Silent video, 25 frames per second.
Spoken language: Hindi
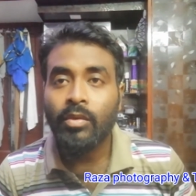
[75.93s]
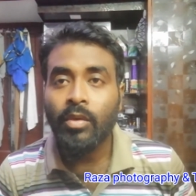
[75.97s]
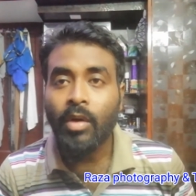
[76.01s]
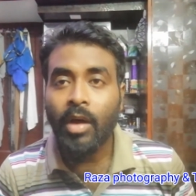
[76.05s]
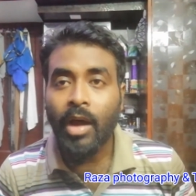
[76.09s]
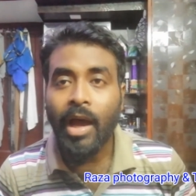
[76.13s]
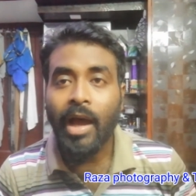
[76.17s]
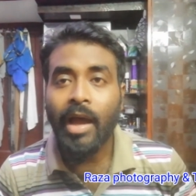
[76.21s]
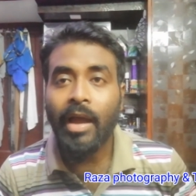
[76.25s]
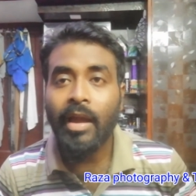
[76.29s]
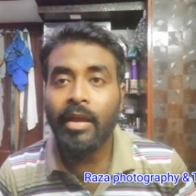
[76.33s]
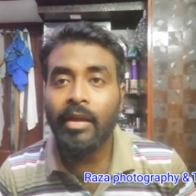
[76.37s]

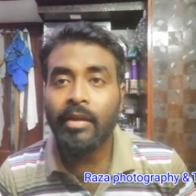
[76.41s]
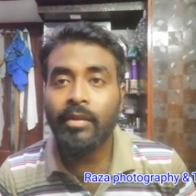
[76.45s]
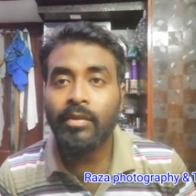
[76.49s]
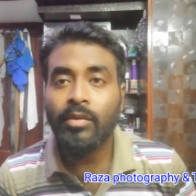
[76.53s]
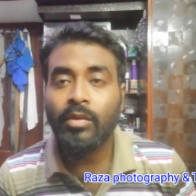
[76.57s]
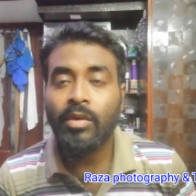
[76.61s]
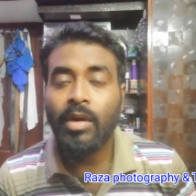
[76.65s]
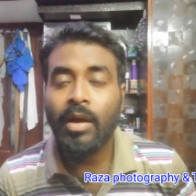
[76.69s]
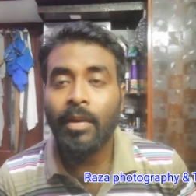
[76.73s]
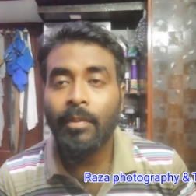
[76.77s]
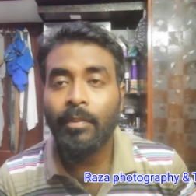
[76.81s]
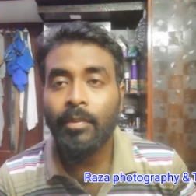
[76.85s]
तो आई
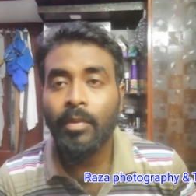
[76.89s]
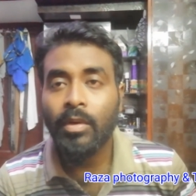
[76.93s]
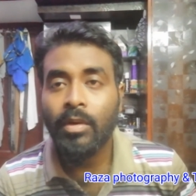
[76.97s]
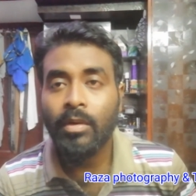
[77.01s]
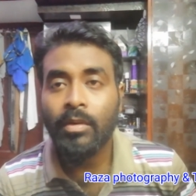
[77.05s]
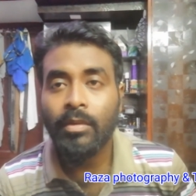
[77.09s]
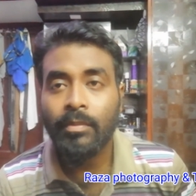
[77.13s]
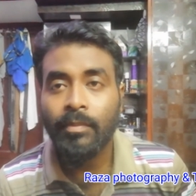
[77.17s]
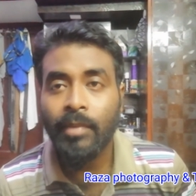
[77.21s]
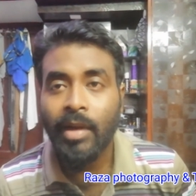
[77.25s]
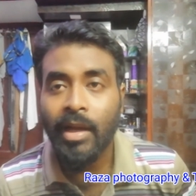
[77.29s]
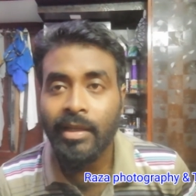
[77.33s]
तो आप
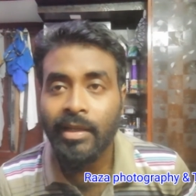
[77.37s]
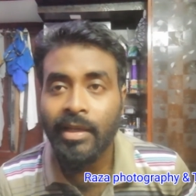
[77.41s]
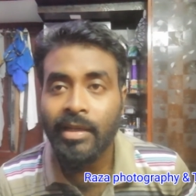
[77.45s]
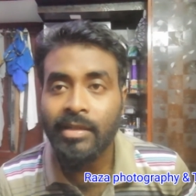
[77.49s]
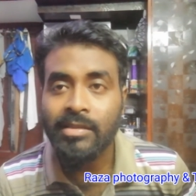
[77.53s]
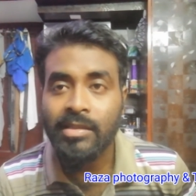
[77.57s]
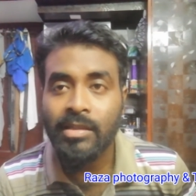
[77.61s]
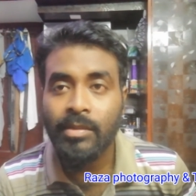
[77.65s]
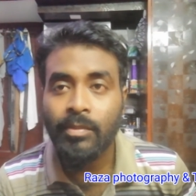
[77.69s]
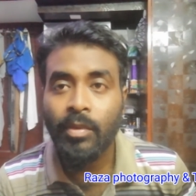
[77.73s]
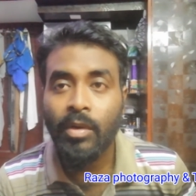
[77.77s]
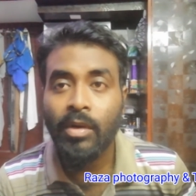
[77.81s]
लोग
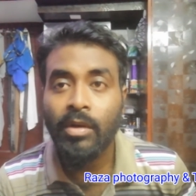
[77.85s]
बाज़ार से